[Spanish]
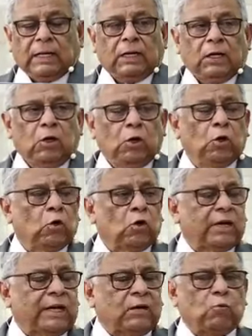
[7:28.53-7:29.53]
Lo
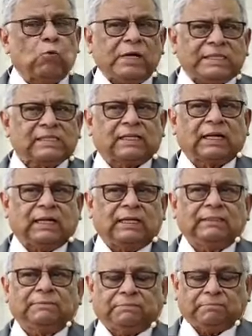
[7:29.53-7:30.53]
que
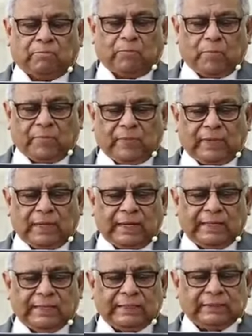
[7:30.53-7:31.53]
cuesta
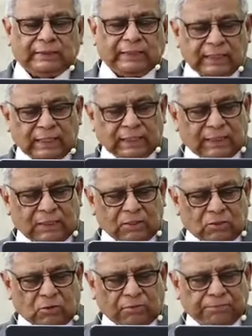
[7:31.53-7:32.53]
seguir a
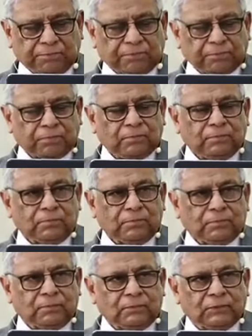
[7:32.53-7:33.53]
Cristo.
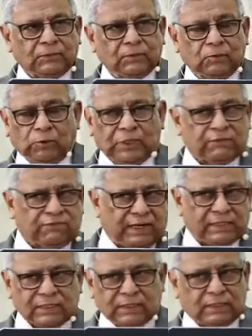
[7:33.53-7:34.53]
No es fácil.